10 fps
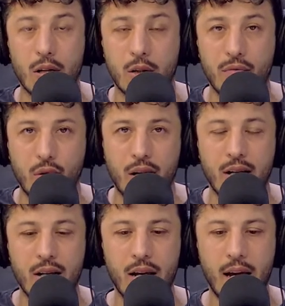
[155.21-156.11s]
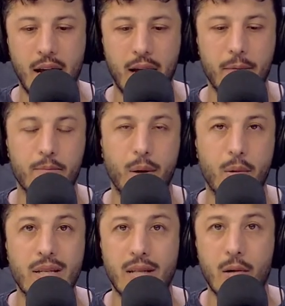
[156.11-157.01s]
Esto fue en
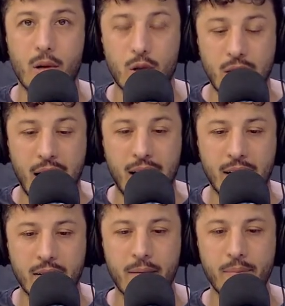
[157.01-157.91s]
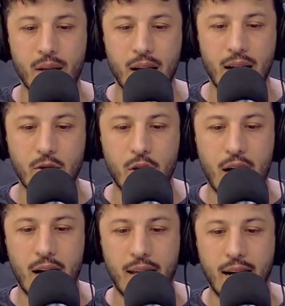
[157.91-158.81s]
provincia de Buenos Aires, en la
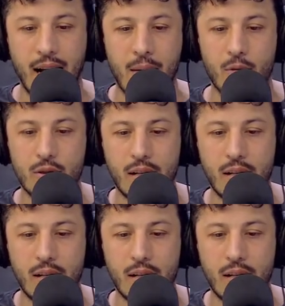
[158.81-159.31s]
zona de Ramos.